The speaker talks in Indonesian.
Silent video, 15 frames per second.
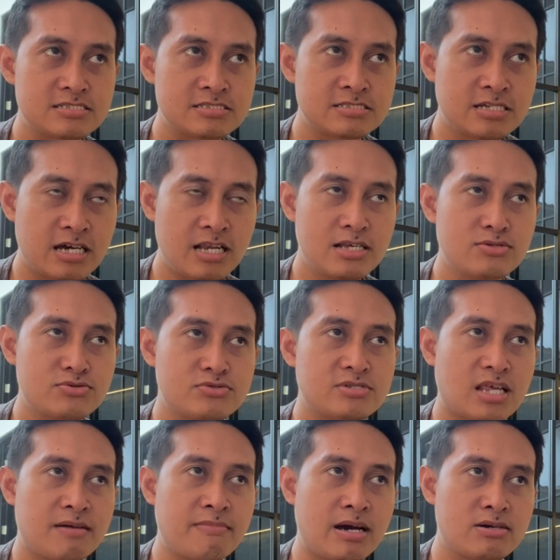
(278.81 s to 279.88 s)
jalan
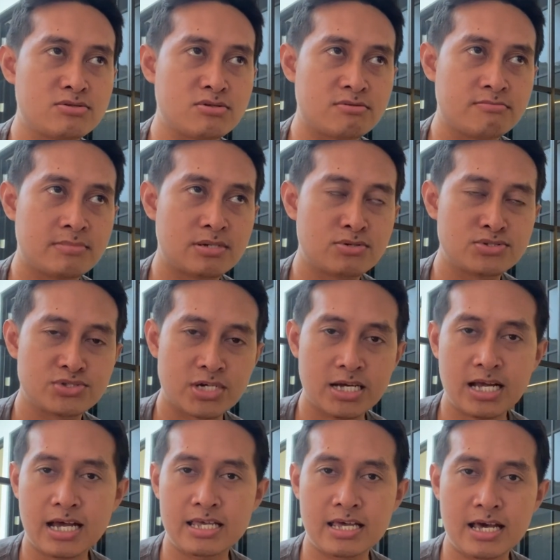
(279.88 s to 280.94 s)
utama untuk menuju
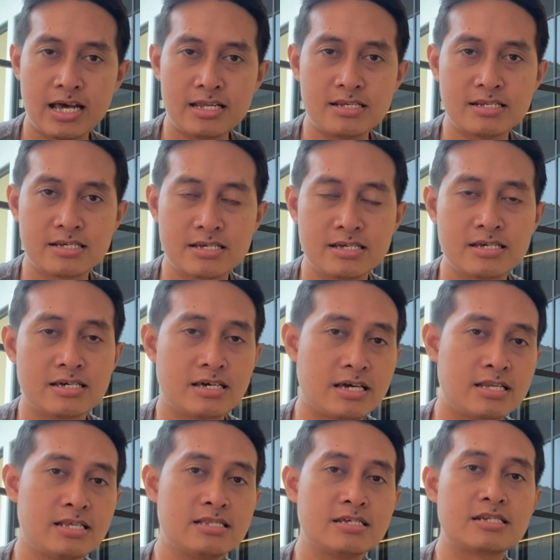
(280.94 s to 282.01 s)
kekayaan
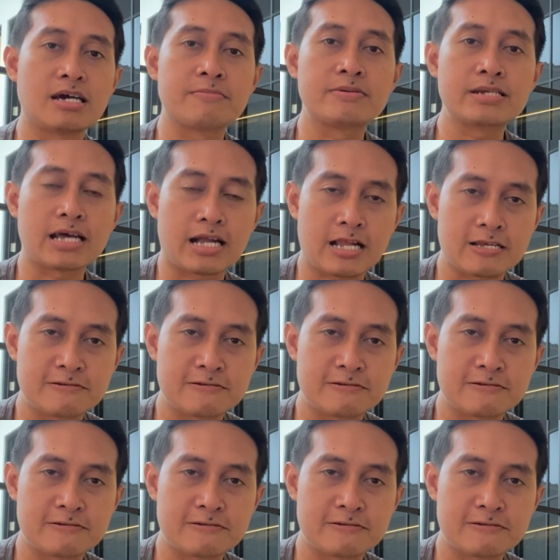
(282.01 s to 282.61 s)
ini tidak benar